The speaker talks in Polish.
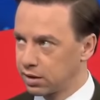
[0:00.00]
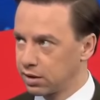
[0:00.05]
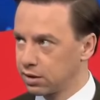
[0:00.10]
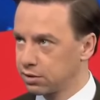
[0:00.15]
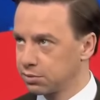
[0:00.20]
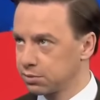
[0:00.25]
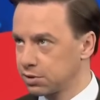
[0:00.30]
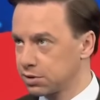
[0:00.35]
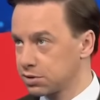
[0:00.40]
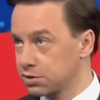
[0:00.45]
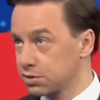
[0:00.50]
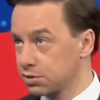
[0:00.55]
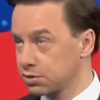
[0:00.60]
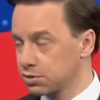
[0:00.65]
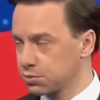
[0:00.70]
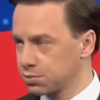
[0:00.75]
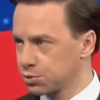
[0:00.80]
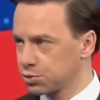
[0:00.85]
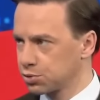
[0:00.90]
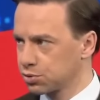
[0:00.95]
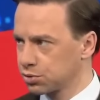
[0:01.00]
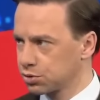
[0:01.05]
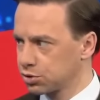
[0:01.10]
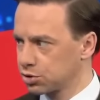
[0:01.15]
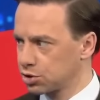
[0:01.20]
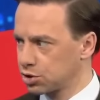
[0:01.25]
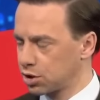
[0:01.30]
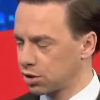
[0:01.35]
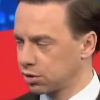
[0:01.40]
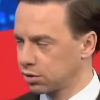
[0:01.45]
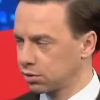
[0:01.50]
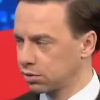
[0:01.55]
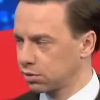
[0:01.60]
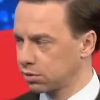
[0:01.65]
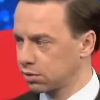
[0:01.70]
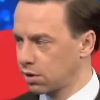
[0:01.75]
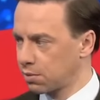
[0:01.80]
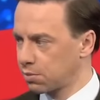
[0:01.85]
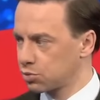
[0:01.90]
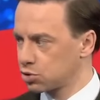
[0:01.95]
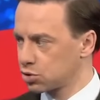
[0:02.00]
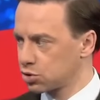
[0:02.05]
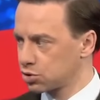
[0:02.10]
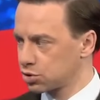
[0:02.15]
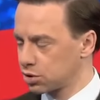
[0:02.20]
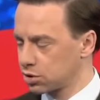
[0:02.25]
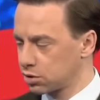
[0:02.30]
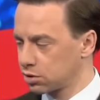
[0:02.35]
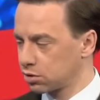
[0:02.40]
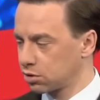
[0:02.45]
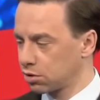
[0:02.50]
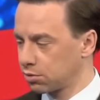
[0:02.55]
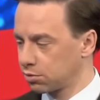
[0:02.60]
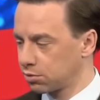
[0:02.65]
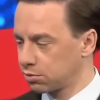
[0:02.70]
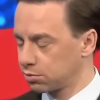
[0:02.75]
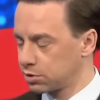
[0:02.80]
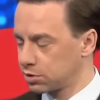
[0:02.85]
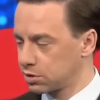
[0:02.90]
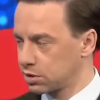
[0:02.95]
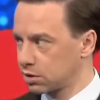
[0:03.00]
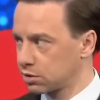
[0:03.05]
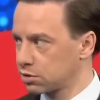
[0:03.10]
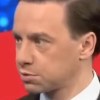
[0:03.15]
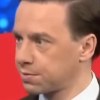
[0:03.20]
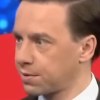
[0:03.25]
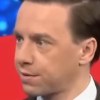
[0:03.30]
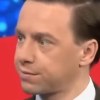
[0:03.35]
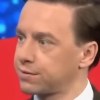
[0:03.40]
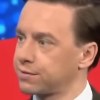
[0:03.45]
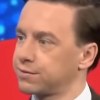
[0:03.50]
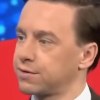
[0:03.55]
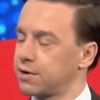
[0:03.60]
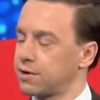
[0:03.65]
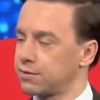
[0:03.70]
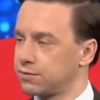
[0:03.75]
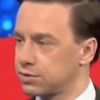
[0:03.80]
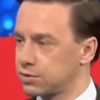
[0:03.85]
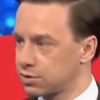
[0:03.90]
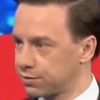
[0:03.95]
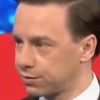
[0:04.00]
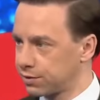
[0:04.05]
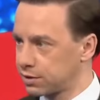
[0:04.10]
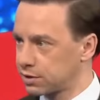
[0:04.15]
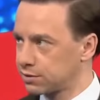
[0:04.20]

Natomiast e, spośród tych trzech ja myślę, że i komisja do spraw afery wizowej